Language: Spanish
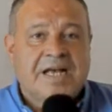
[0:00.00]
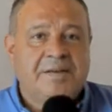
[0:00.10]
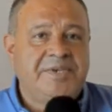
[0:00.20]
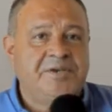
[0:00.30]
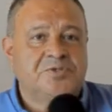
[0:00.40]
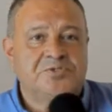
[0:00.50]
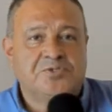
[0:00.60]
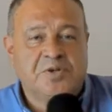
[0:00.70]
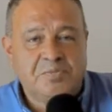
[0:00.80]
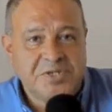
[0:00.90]

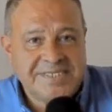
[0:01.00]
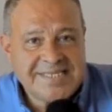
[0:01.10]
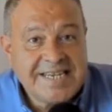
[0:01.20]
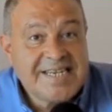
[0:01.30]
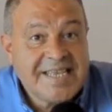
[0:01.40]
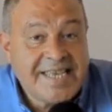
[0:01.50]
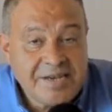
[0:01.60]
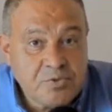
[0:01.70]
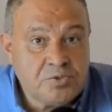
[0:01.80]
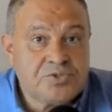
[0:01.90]
Amigos, ¿cómo están? Qué
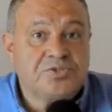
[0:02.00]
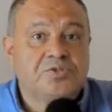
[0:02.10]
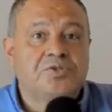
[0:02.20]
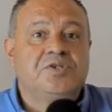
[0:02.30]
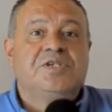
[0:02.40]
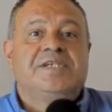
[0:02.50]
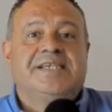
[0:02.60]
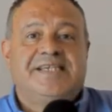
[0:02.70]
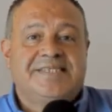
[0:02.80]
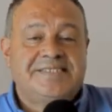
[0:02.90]
gusto
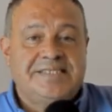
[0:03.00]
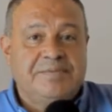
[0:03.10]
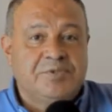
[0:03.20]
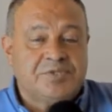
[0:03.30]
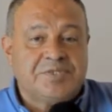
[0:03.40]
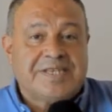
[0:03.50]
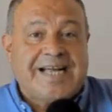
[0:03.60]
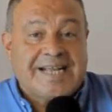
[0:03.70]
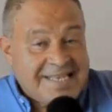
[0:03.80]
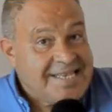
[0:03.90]
que estemos
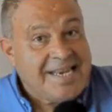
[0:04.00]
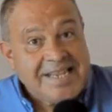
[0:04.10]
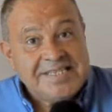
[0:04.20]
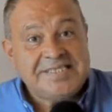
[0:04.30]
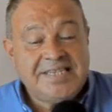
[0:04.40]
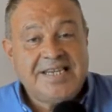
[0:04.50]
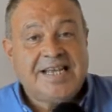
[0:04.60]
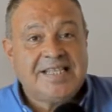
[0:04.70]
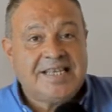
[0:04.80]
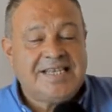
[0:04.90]
aquí en
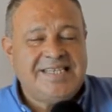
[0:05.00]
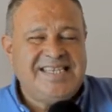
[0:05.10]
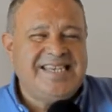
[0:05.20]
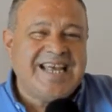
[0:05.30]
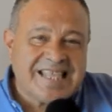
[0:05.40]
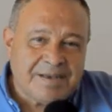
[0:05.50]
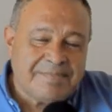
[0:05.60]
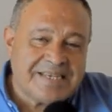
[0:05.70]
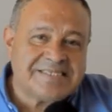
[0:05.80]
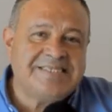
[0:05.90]
Ensenada y nada
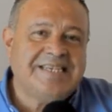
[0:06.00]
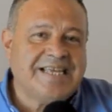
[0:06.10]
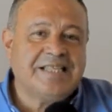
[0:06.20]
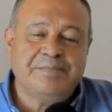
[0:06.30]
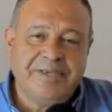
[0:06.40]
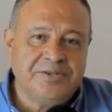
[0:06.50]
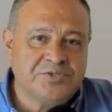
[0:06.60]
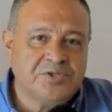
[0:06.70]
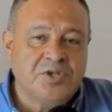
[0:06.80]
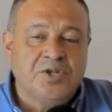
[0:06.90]
más y nada
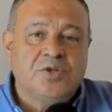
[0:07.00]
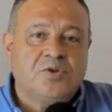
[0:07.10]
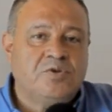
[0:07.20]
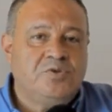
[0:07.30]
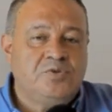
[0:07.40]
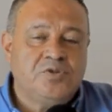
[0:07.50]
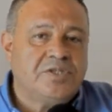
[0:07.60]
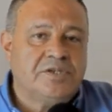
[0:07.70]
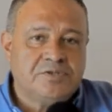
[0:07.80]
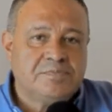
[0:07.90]
menos con uno
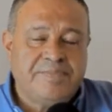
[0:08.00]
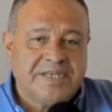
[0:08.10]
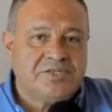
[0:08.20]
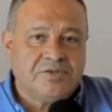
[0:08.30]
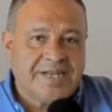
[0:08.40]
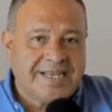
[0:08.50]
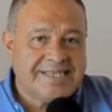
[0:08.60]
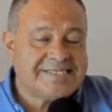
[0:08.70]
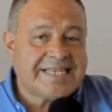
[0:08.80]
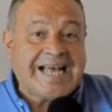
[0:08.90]
de los
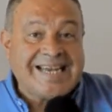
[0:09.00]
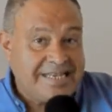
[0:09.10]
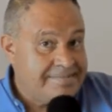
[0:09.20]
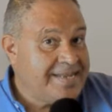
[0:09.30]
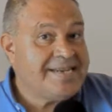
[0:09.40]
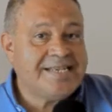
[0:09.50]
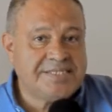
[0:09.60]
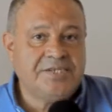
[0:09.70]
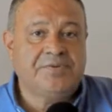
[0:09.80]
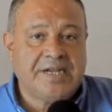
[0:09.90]
personajes a nivel
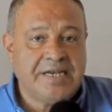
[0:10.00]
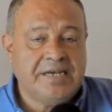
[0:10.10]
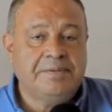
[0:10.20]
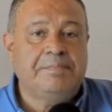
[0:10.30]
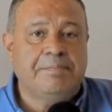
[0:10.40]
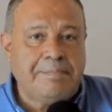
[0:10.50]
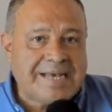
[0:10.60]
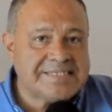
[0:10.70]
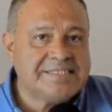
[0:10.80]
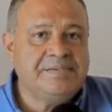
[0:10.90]
nacional
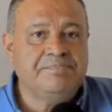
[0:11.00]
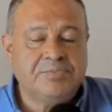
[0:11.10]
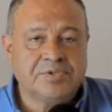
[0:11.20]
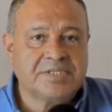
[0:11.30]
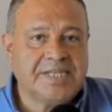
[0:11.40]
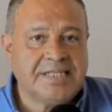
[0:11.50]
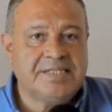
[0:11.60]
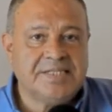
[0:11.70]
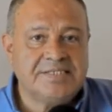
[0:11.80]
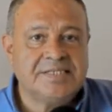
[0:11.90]
más
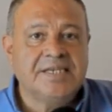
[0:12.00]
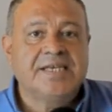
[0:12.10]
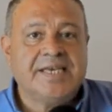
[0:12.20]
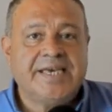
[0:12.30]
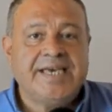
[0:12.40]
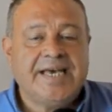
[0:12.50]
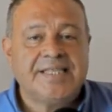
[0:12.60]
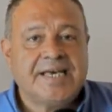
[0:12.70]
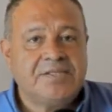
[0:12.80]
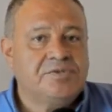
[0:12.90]
importantes que ha
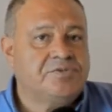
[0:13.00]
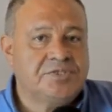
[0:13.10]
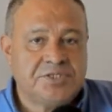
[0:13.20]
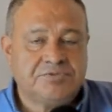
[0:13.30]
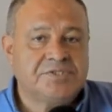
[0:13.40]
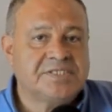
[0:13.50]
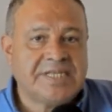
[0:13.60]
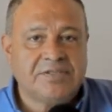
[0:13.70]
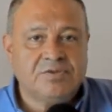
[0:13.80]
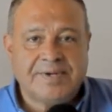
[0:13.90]
dado nuestro
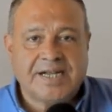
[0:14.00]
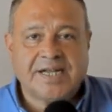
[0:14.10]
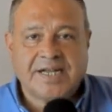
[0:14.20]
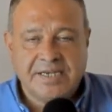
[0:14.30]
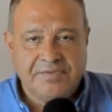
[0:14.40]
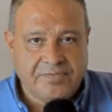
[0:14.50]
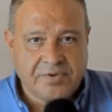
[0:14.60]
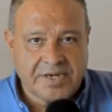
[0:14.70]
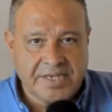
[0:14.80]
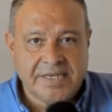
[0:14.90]
estado Baja
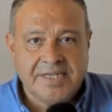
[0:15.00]
California.